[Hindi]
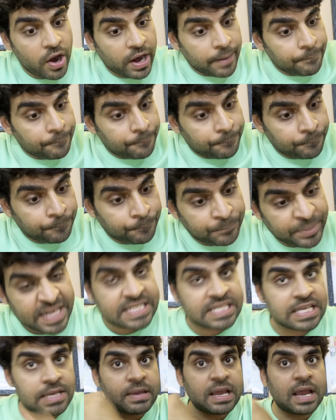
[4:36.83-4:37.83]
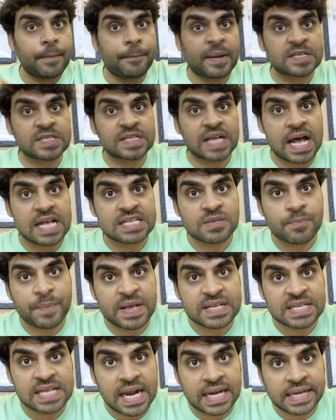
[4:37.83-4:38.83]
कि पीसीबी के पास कहां से
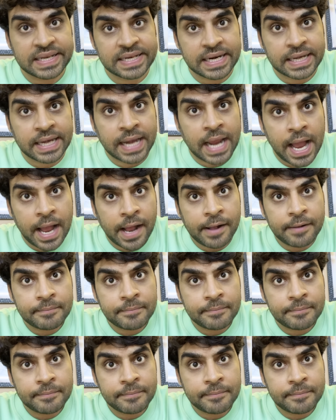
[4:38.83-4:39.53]
पैसा है टिकट का